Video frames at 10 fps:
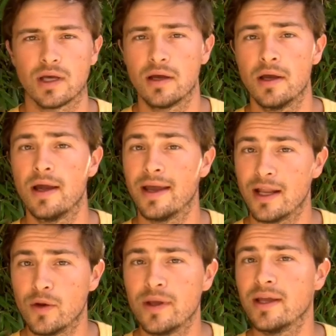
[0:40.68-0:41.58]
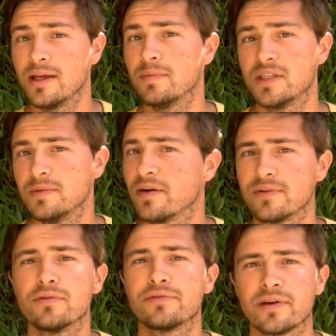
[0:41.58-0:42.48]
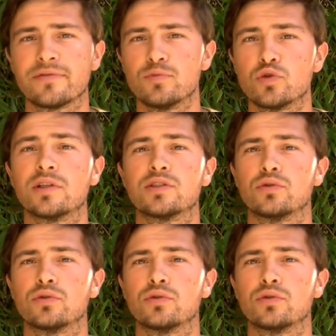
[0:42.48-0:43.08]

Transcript: ça Et lui, il me dit bah viens, on fait un film sur les